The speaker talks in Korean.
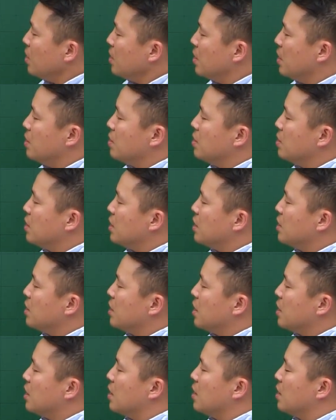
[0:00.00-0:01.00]
얘는
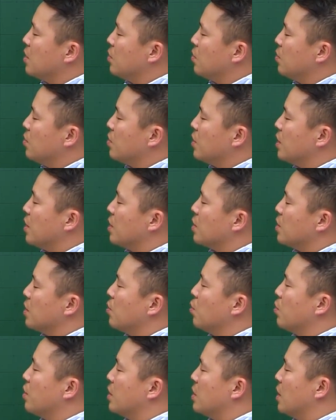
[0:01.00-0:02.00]
신체 기관도
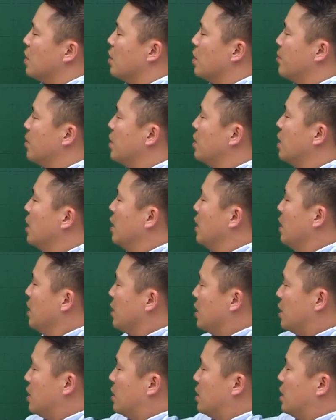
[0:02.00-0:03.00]
기계처럼 오래 사용하면
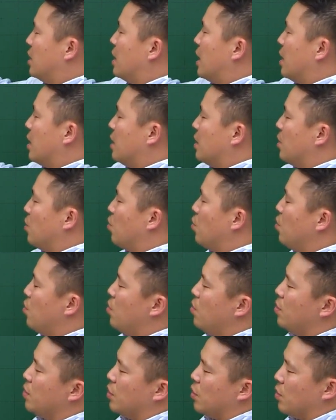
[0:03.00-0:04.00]
기능이
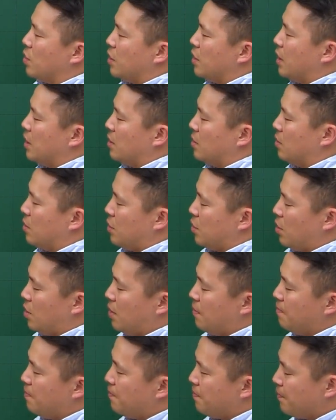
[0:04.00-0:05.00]
약화되고 정지되는
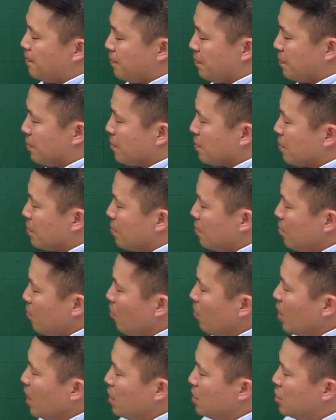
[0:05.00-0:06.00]
것처럼
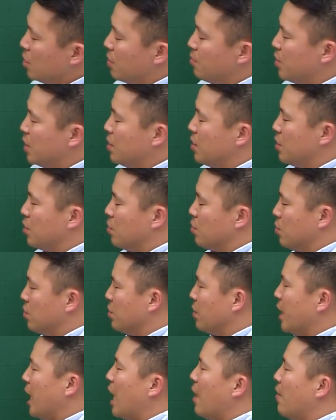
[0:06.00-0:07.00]
점진적으로
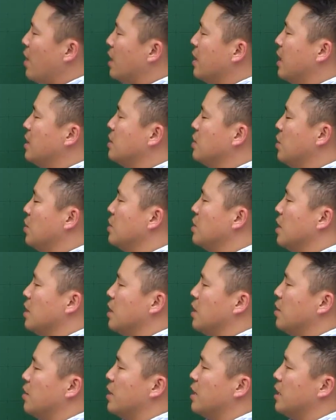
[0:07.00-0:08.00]
태화되는
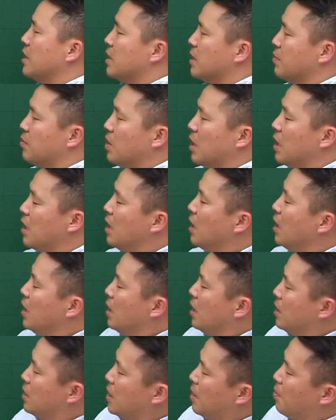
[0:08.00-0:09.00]
현상이라고 얘기했습니다.
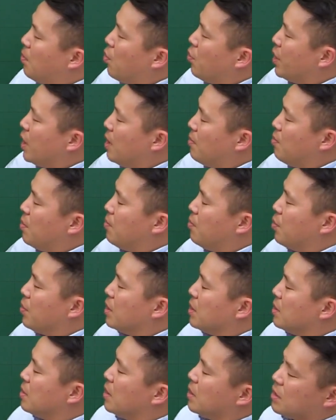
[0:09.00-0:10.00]
자, 보기 한번
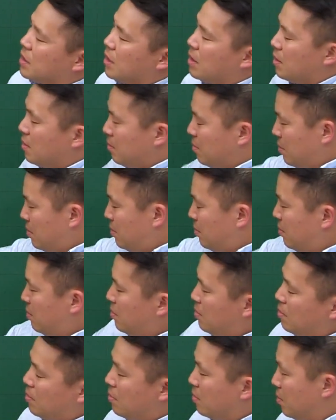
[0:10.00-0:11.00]
보겠습니다. 자,
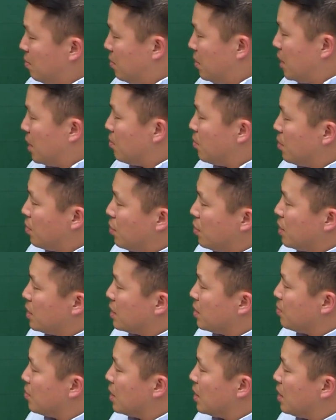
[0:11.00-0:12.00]
항목
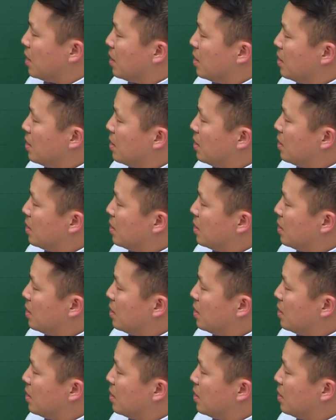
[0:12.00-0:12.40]
보겠습니다.